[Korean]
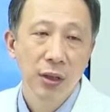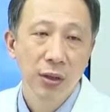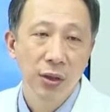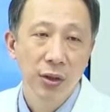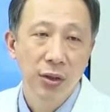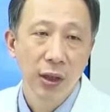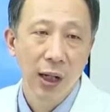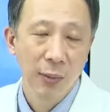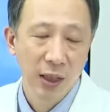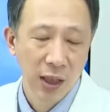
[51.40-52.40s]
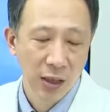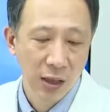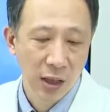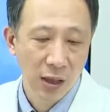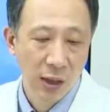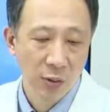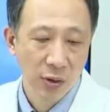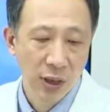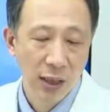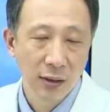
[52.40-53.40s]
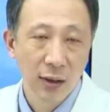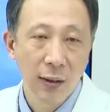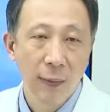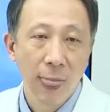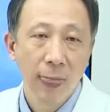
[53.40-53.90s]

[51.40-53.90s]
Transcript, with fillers: 전립선 암에 대한 이야기를 나누고자 하는데